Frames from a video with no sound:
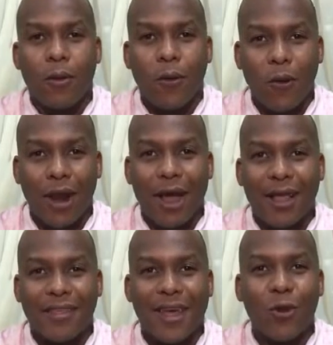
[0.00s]

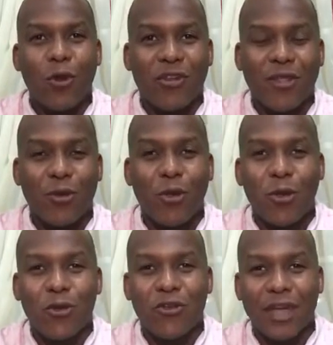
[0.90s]
Hola, saludos a
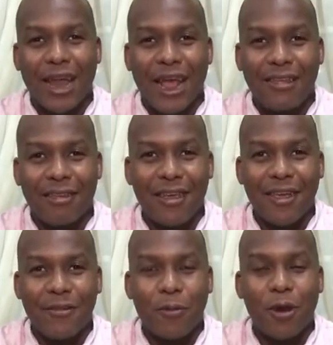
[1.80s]
todos,
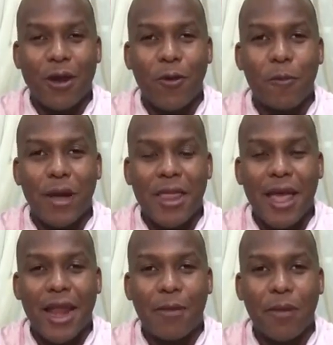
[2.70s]
gracias por
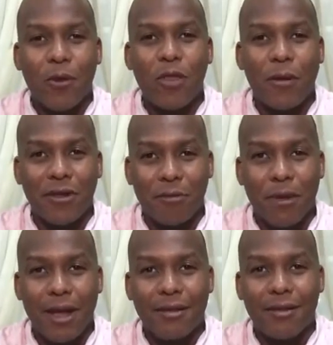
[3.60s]
acompañarme una vez
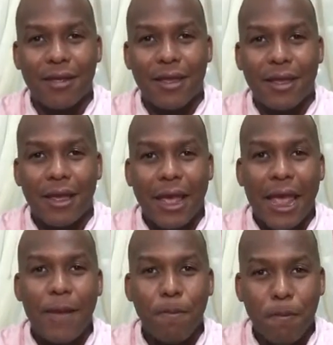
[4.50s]
más
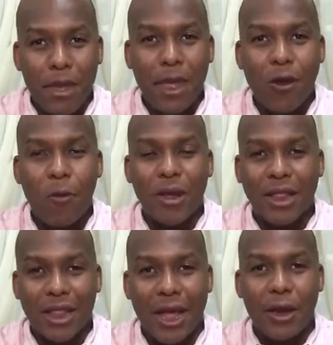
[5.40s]
en mi
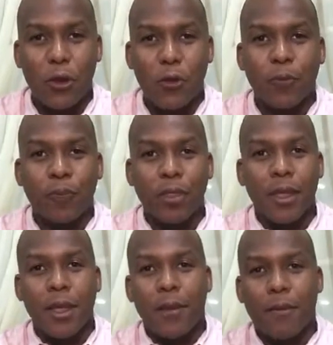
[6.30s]
comentario.
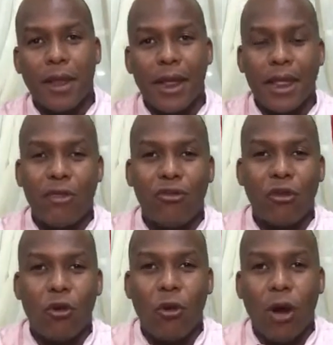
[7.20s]
Mire,
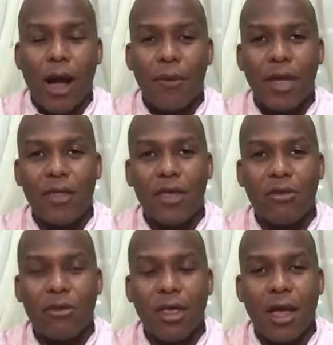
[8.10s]
yo había
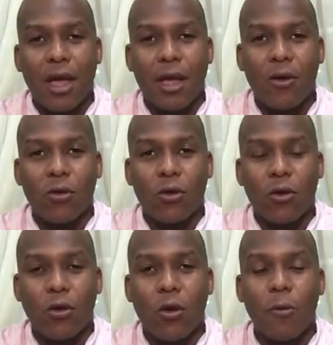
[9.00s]
dicho ya en
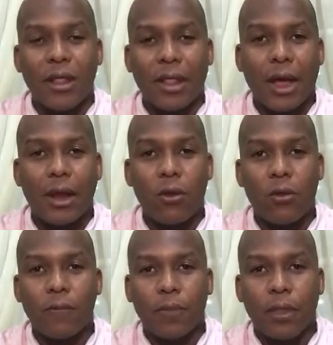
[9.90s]
otro
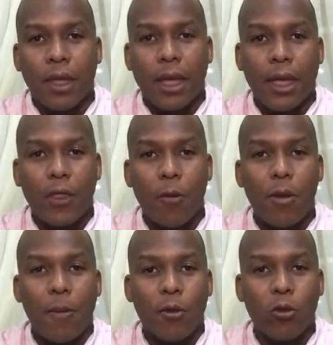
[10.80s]
comentario que no me
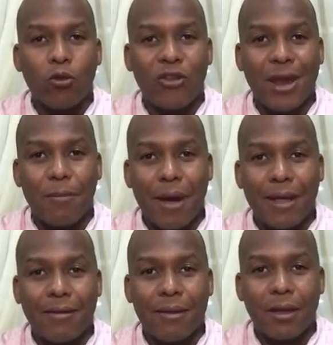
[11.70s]
iba a pronunciar
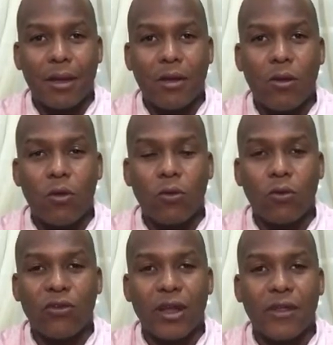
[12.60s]
más
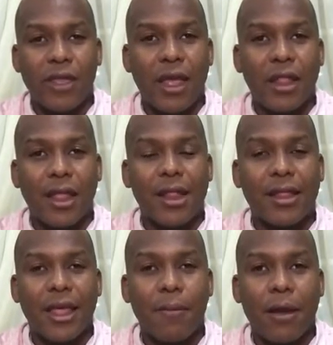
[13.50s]
concerniente
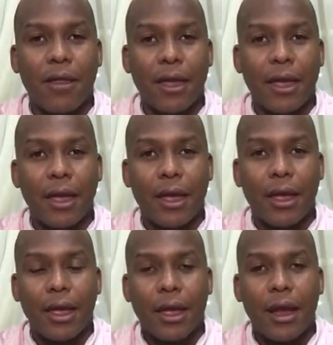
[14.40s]
al tema de
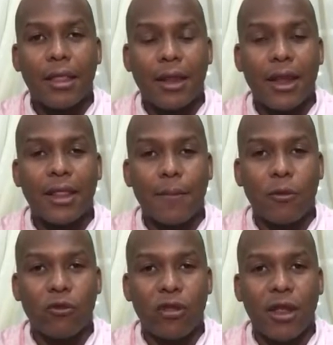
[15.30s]
el
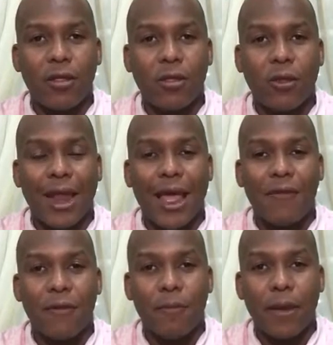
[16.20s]
30% de la
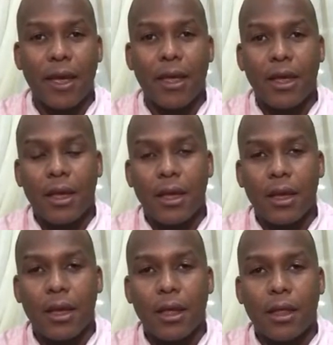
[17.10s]
AFP,
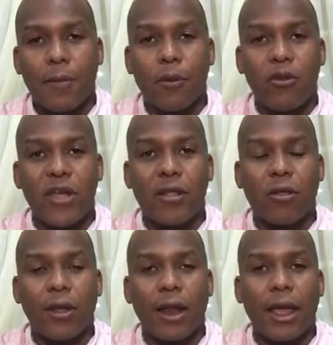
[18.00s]
ese
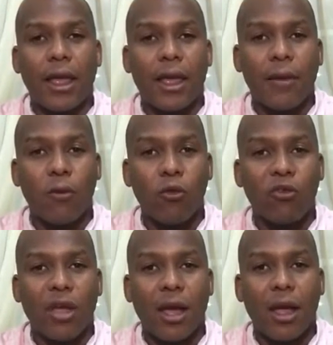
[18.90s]
proyecto de ley que
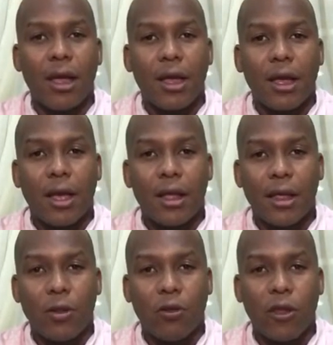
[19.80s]
busca que
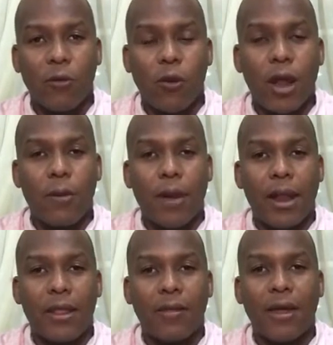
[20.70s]
se nos devuelva
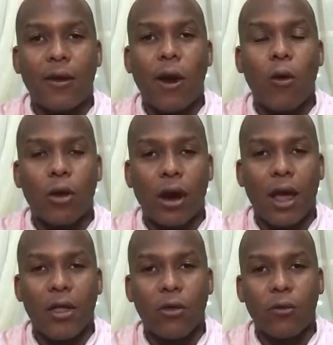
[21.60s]
el dinero
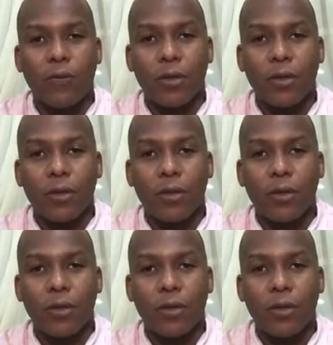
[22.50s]
ahorrado